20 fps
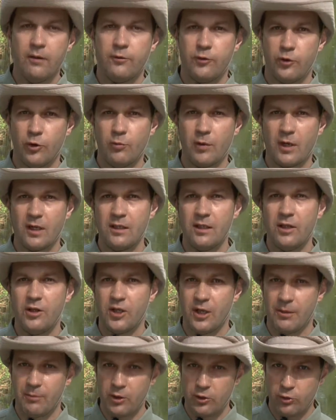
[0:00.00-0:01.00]
В чем
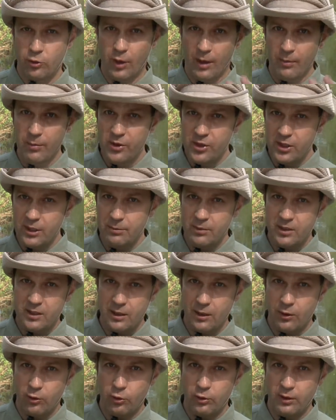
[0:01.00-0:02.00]
различие между обычными
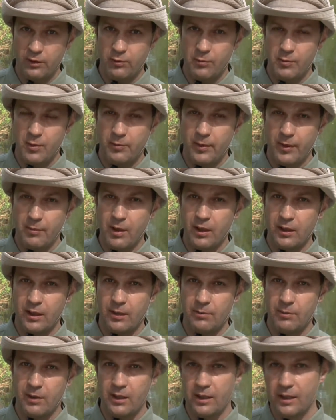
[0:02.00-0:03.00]
силиконовыми
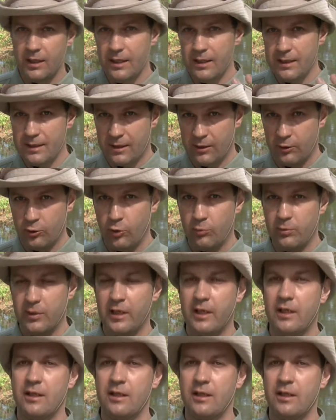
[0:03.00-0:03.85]
приманками и съедобной